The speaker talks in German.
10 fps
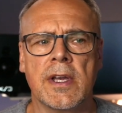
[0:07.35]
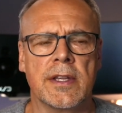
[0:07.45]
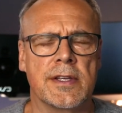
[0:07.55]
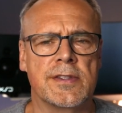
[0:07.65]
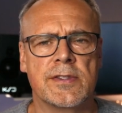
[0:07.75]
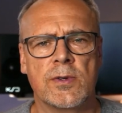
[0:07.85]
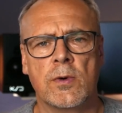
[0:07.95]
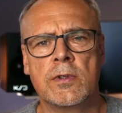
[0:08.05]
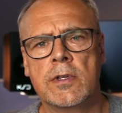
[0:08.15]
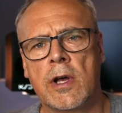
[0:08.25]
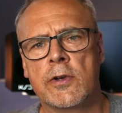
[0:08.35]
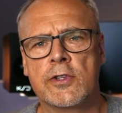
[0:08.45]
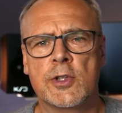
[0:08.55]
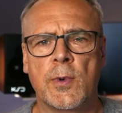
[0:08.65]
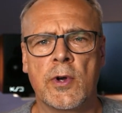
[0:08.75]
dass es
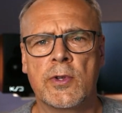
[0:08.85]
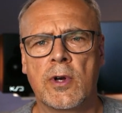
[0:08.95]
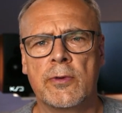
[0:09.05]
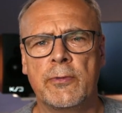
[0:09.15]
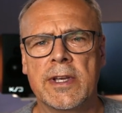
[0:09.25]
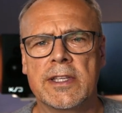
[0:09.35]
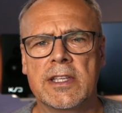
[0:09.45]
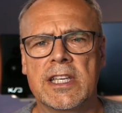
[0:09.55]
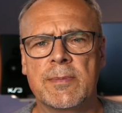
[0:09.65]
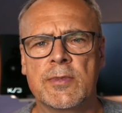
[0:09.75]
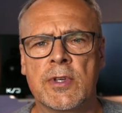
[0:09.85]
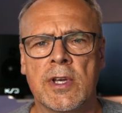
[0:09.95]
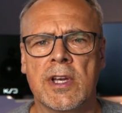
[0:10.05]
unausgesprochene Konflikte gibt,